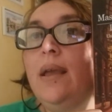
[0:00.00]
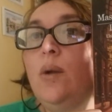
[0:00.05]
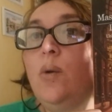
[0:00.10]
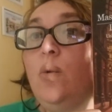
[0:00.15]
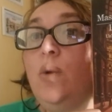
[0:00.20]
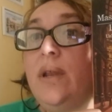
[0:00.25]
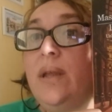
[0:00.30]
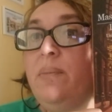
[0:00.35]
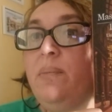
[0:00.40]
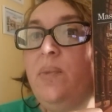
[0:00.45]

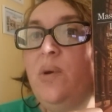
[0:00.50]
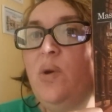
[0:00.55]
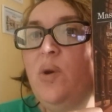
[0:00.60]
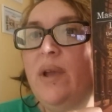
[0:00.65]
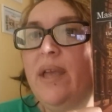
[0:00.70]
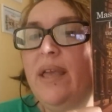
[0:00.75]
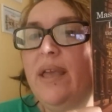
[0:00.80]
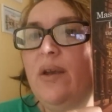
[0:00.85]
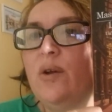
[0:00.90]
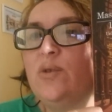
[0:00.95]
Un libro
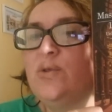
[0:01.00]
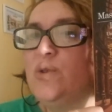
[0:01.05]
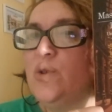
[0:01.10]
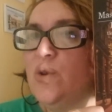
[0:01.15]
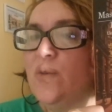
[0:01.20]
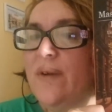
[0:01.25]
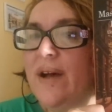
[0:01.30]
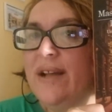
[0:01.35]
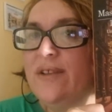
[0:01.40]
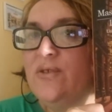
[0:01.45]
che ho
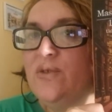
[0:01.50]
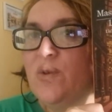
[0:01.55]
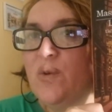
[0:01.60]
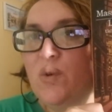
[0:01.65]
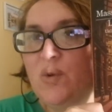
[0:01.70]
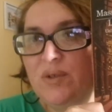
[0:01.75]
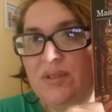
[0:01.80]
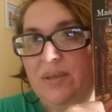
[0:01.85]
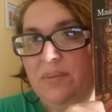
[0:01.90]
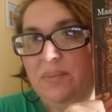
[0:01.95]
trovato
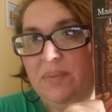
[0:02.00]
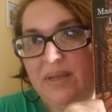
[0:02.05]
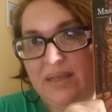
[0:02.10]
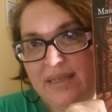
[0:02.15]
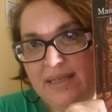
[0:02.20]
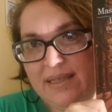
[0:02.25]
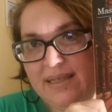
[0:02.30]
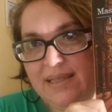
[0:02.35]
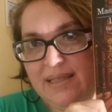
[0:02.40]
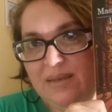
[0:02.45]

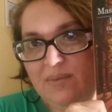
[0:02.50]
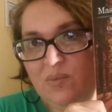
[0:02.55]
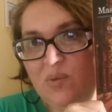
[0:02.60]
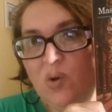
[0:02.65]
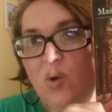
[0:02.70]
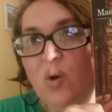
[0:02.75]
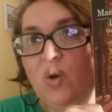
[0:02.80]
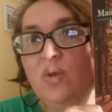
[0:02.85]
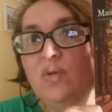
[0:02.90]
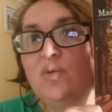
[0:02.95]

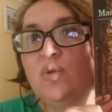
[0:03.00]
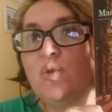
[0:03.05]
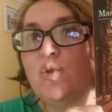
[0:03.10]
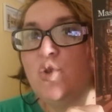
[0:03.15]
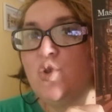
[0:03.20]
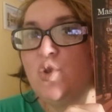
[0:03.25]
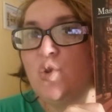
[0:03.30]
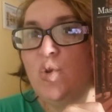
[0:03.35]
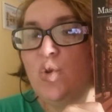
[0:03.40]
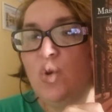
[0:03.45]
godibilissimo non
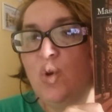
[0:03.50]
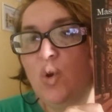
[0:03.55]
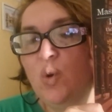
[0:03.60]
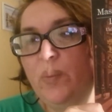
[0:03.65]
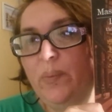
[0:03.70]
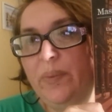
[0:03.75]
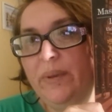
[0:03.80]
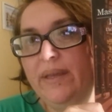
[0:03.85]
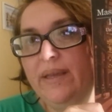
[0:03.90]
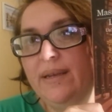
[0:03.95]
solo
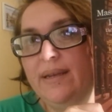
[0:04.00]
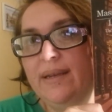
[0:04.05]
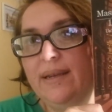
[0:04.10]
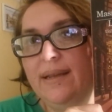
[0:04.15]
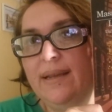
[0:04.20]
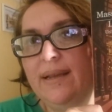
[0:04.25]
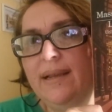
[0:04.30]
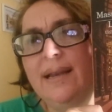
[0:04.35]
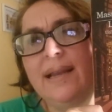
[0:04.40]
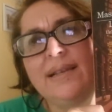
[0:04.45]
per
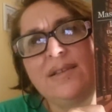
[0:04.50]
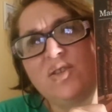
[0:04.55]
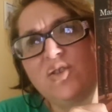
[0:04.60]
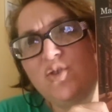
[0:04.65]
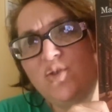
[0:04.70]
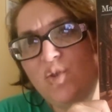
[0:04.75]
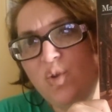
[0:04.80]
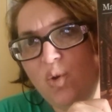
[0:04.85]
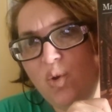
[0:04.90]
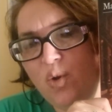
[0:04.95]
la
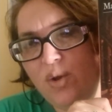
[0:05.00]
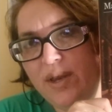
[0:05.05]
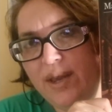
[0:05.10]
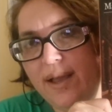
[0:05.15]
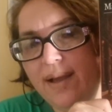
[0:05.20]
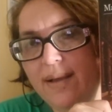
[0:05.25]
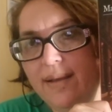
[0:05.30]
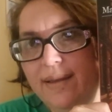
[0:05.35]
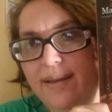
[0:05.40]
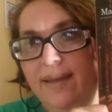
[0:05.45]

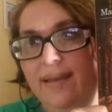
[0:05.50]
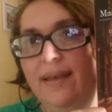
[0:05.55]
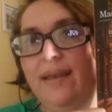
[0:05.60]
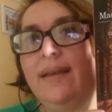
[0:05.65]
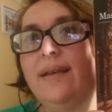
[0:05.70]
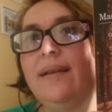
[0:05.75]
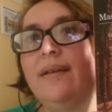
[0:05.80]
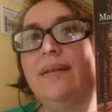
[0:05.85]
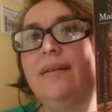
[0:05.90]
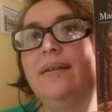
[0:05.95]
storia che
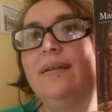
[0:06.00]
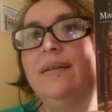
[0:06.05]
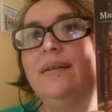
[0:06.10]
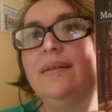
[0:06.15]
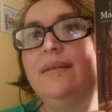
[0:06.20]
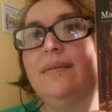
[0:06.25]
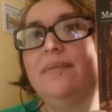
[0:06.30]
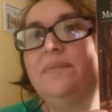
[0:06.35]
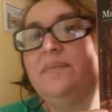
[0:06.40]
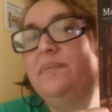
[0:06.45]
eh,
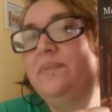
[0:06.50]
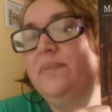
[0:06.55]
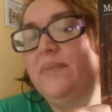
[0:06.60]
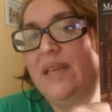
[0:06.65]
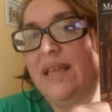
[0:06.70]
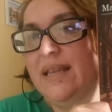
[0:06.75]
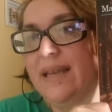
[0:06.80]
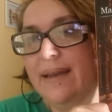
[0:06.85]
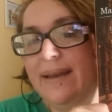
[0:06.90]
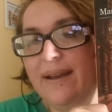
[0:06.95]

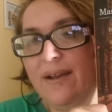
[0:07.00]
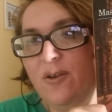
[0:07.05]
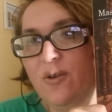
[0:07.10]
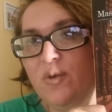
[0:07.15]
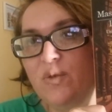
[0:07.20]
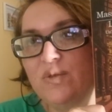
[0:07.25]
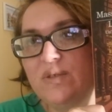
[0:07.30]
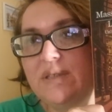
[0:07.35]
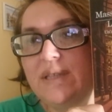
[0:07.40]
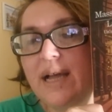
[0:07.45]
viene
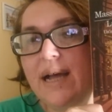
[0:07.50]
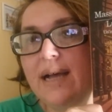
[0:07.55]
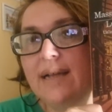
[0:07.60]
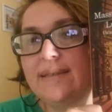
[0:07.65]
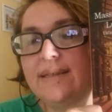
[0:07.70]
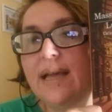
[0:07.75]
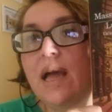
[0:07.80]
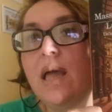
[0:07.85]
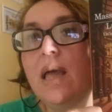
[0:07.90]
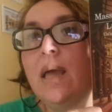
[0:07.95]

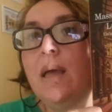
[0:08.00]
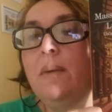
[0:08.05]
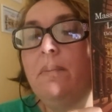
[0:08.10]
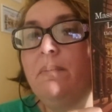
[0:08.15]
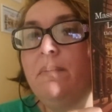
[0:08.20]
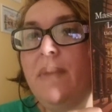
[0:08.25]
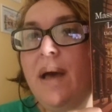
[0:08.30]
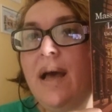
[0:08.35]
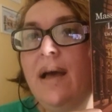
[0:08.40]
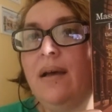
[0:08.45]
raccontata,
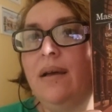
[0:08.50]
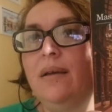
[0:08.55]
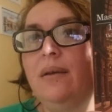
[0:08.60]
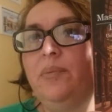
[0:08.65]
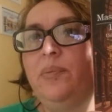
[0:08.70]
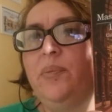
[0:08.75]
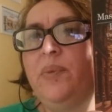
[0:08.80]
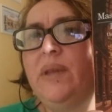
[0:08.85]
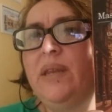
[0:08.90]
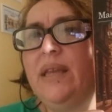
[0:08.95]
ma
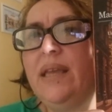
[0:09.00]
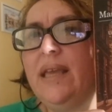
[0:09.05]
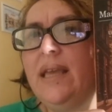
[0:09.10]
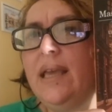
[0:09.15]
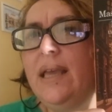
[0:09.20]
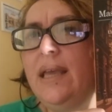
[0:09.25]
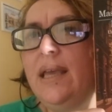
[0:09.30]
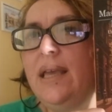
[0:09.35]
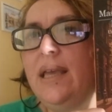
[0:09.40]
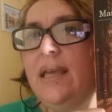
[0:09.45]

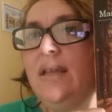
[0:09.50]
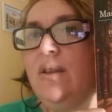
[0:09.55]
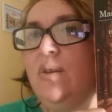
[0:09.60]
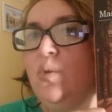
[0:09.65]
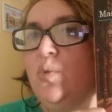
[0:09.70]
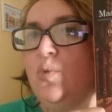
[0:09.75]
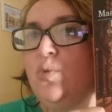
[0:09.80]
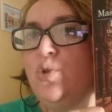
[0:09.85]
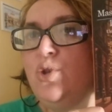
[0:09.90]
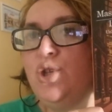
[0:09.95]
perché
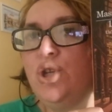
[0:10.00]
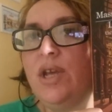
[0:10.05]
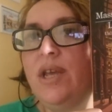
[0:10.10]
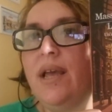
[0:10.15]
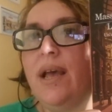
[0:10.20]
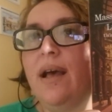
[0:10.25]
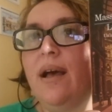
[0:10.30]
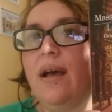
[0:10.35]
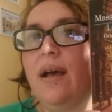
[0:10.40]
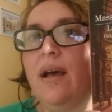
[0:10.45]

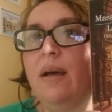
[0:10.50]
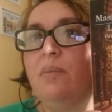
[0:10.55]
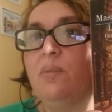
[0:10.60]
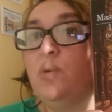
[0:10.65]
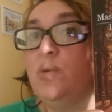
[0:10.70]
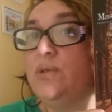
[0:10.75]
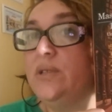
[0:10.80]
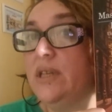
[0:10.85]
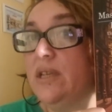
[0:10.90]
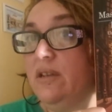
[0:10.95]
induce a
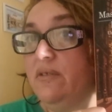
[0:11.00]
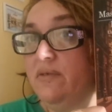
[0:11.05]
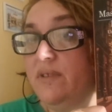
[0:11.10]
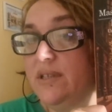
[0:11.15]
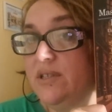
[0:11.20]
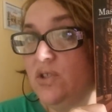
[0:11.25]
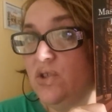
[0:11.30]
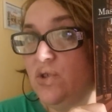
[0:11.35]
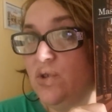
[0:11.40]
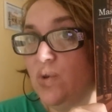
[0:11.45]
molte
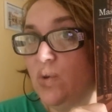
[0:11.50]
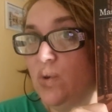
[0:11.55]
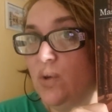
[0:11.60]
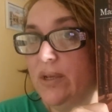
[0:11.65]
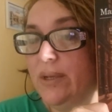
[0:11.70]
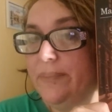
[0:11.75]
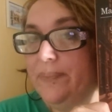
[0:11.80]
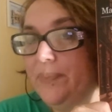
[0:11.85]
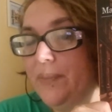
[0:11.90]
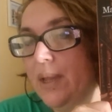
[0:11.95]

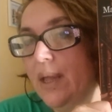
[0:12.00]
riflessioni.